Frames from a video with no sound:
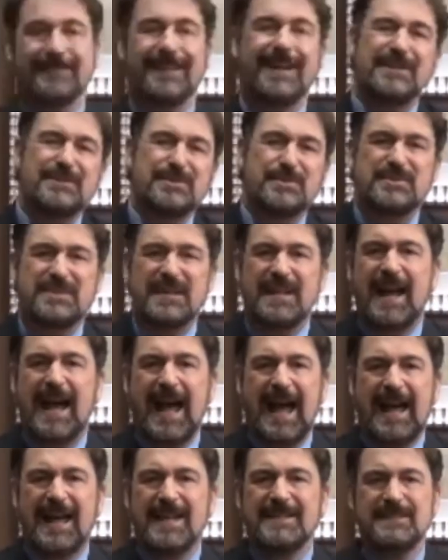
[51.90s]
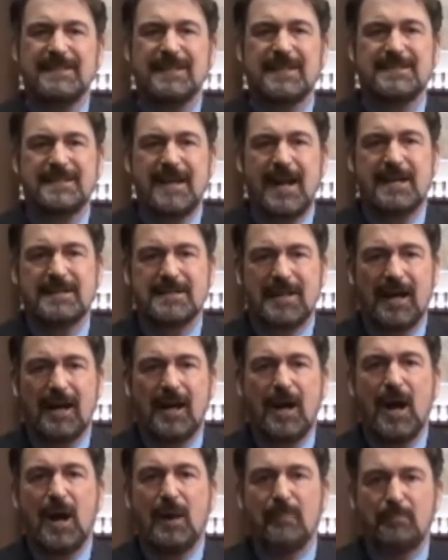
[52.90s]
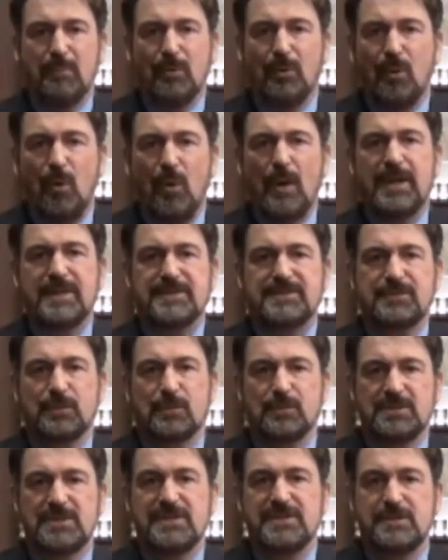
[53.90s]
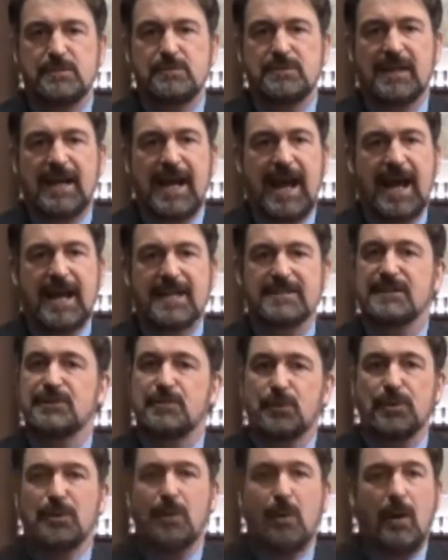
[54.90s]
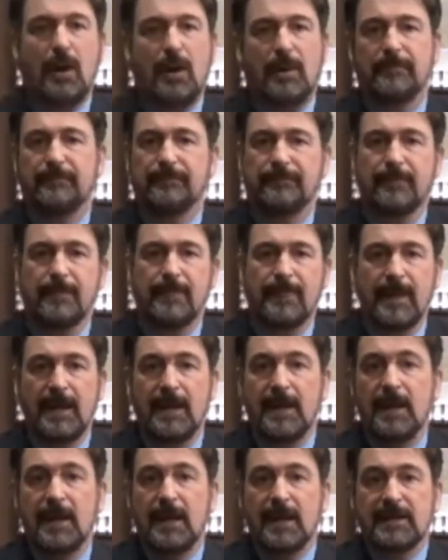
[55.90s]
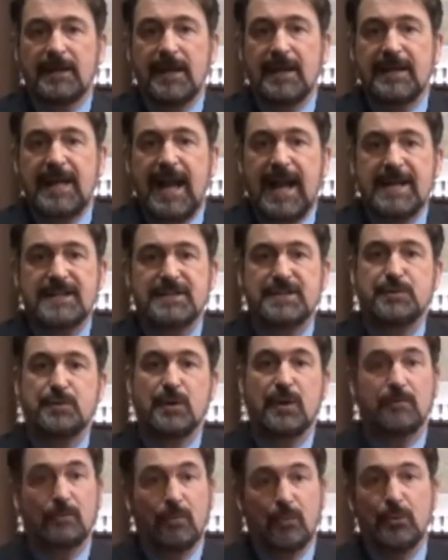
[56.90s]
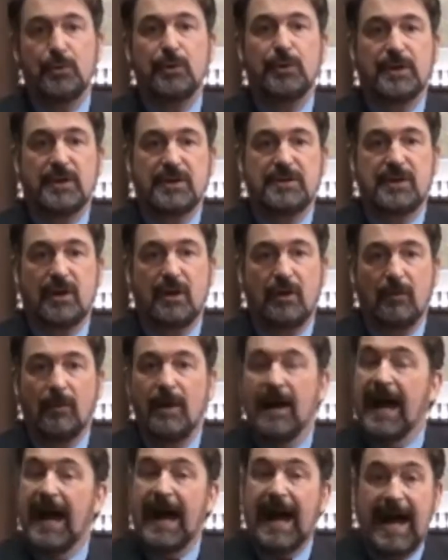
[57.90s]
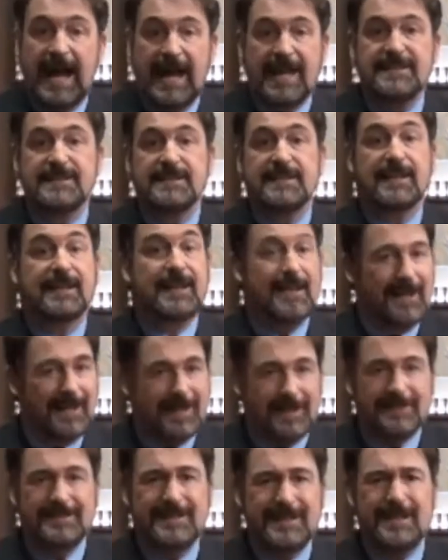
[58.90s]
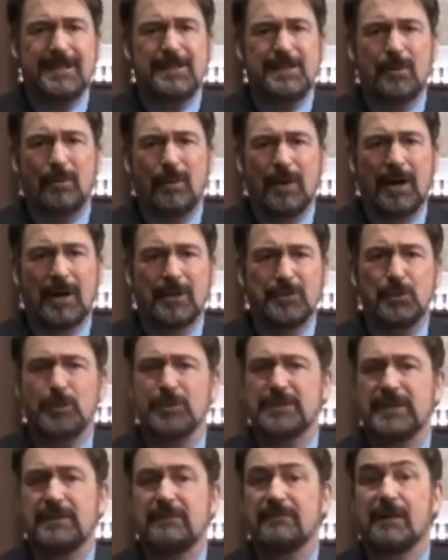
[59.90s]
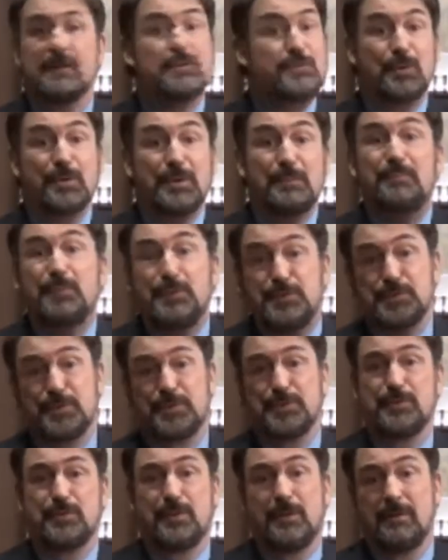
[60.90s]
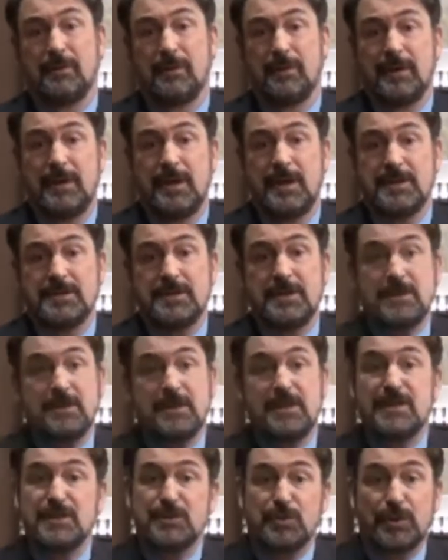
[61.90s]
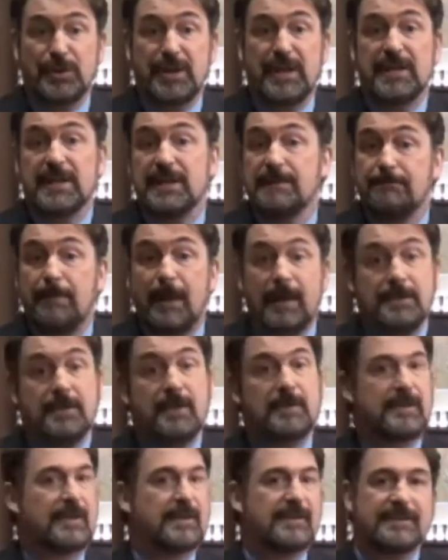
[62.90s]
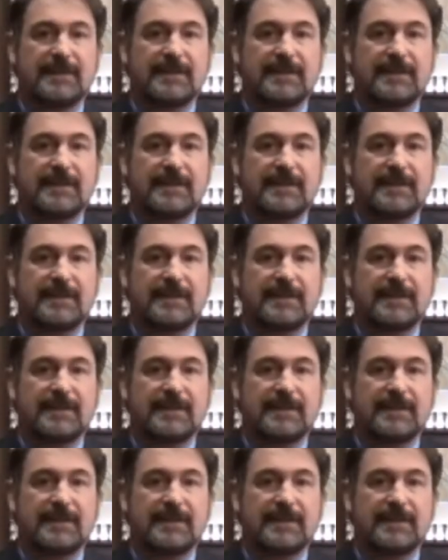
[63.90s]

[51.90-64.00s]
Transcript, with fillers: 那首先，孩子的家长不会总是修正孩子说的话。刚开始学母语的时候，孩子呢肯定有很多地方说的不准确，甚至说的一般的人